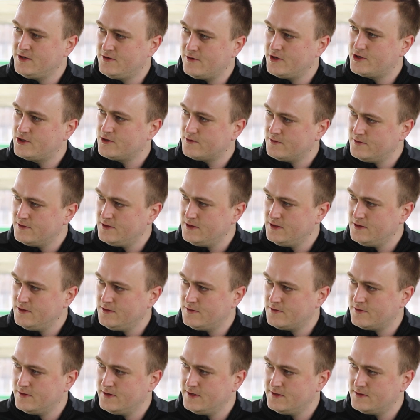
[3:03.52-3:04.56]
die deutsche und die
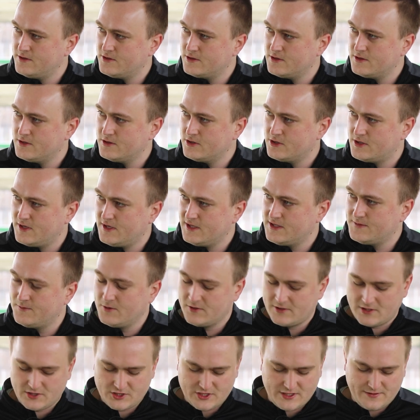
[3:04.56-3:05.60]
tunesische genau,
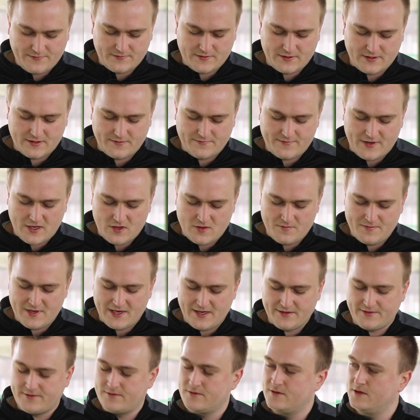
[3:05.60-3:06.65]
Staatsbürgerschaft. Genau. warum
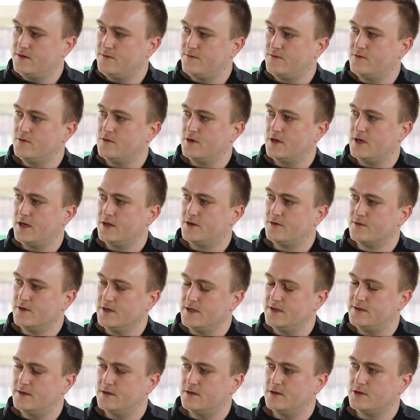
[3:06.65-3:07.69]
hast du dich für
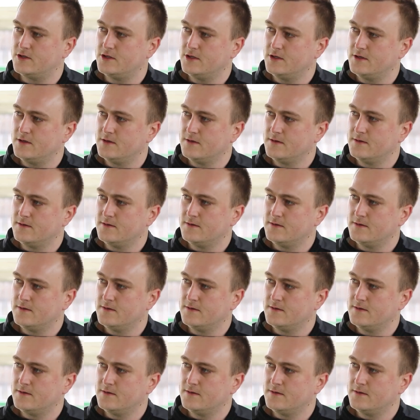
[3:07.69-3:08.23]
Tunesien entschieden?